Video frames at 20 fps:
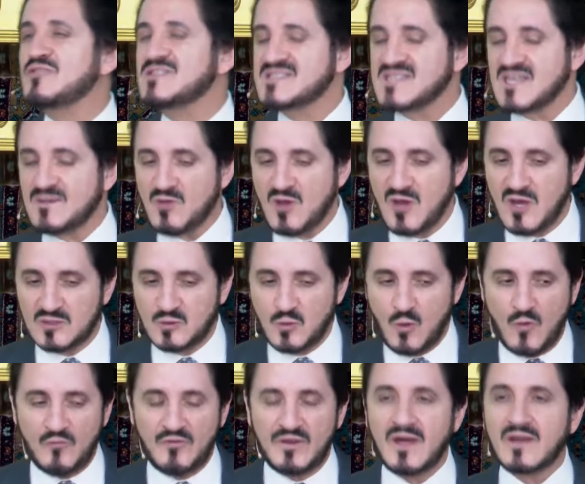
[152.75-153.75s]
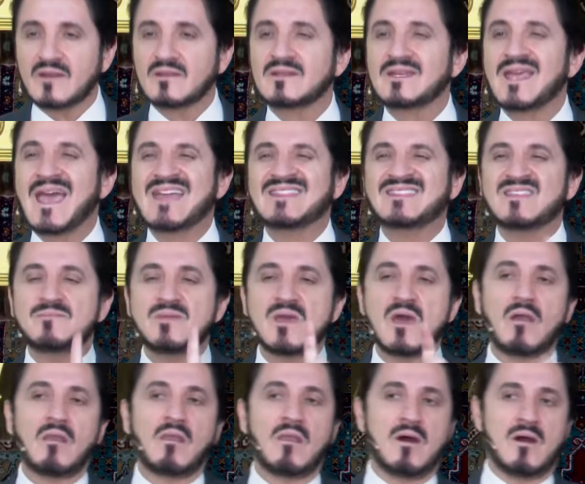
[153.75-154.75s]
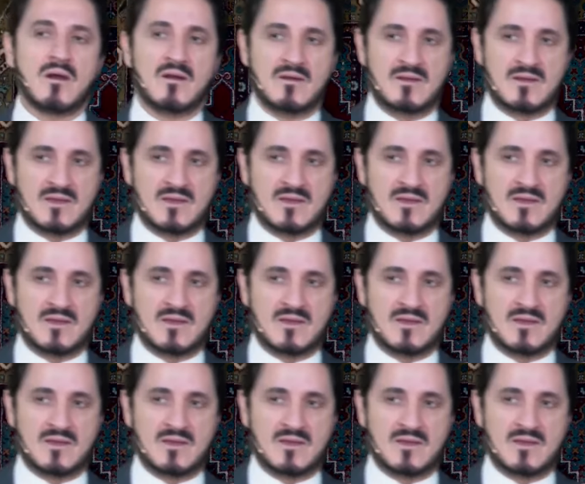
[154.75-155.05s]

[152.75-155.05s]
السماوات أو في الأرض يأتي بها الله